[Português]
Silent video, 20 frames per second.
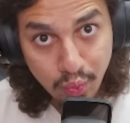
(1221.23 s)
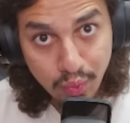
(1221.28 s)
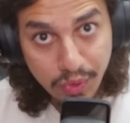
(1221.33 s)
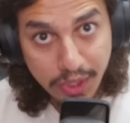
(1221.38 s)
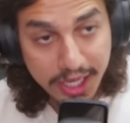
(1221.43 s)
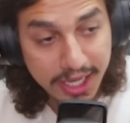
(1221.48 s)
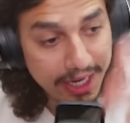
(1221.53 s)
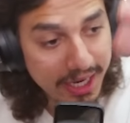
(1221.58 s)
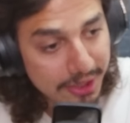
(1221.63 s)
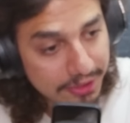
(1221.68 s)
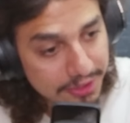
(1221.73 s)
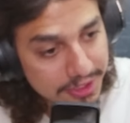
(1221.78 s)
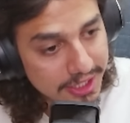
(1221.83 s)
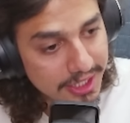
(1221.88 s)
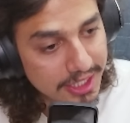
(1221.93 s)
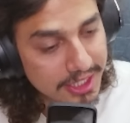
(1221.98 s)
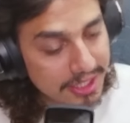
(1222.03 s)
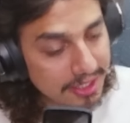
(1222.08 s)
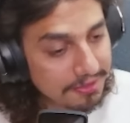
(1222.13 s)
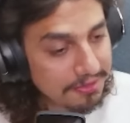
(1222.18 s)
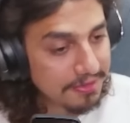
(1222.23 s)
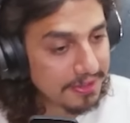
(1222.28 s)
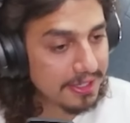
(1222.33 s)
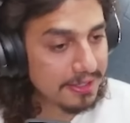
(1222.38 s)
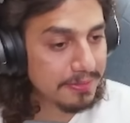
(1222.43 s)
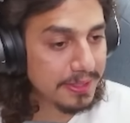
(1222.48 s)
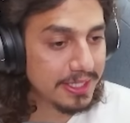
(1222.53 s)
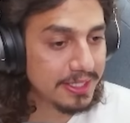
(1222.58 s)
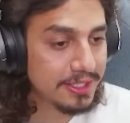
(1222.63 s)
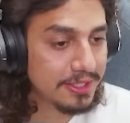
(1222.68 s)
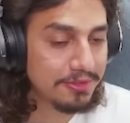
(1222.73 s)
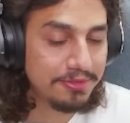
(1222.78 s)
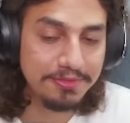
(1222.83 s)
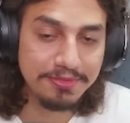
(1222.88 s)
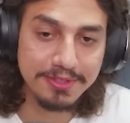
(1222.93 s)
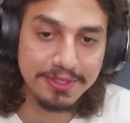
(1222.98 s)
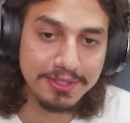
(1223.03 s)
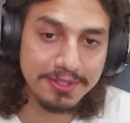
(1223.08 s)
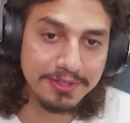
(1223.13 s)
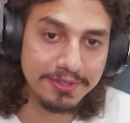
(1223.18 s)
a ah, Riot deixa a fila mais
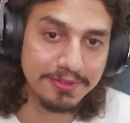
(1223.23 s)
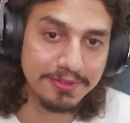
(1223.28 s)
difícil,